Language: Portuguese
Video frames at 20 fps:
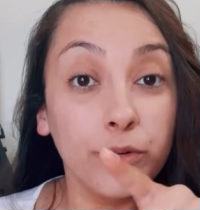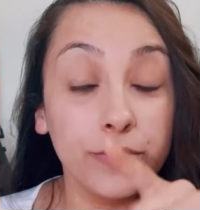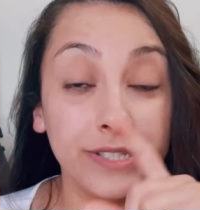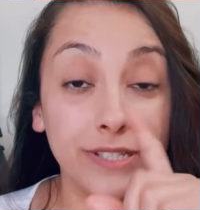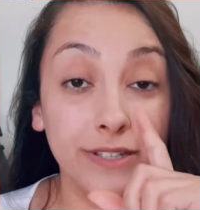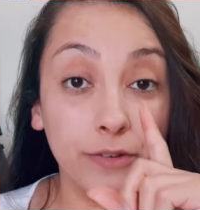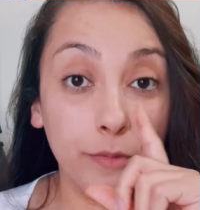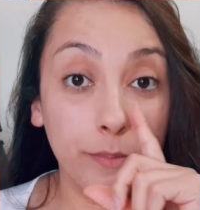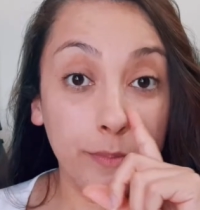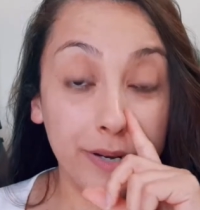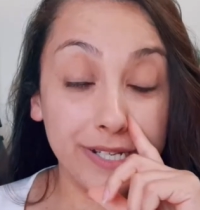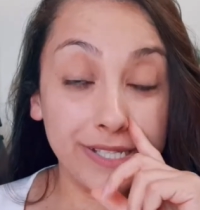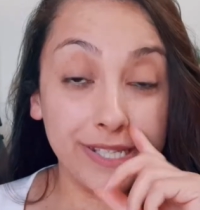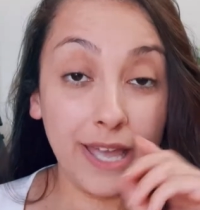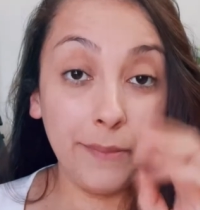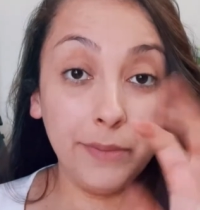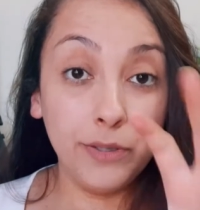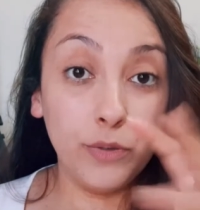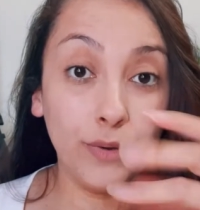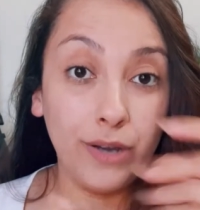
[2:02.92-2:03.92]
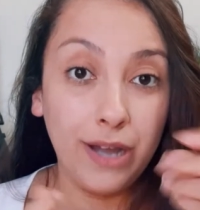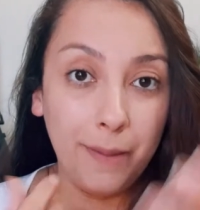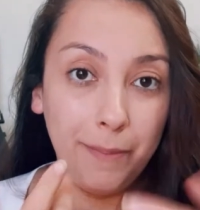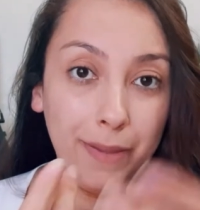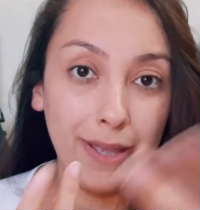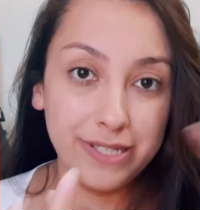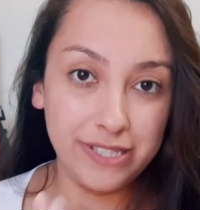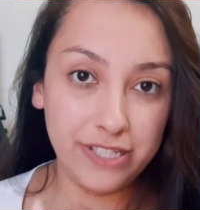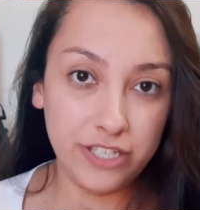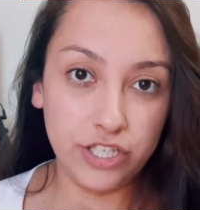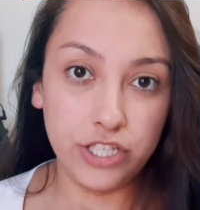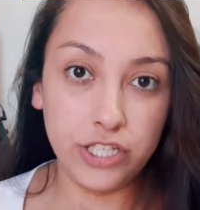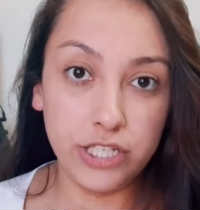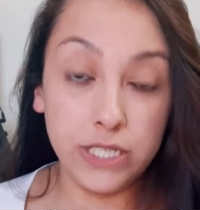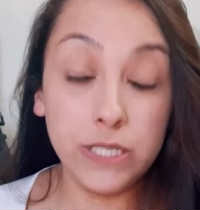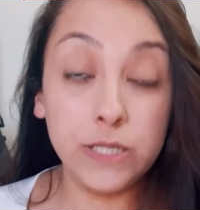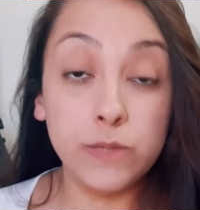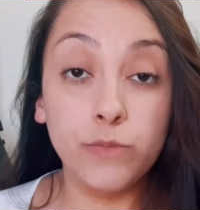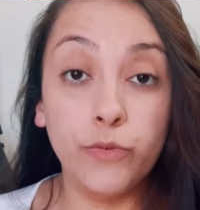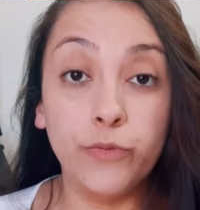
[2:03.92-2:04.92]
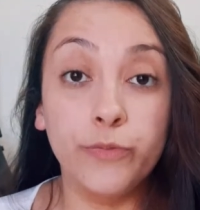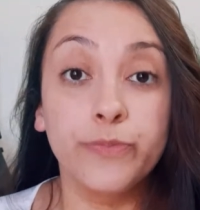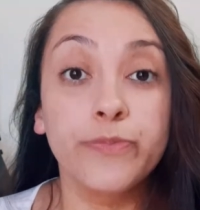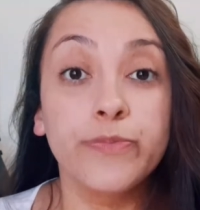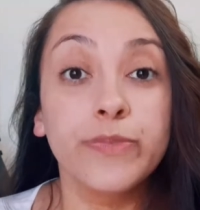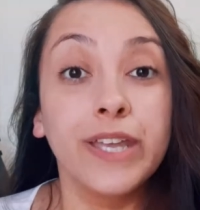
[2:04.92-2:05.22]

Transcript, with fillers: Você percebe que o capacitismo,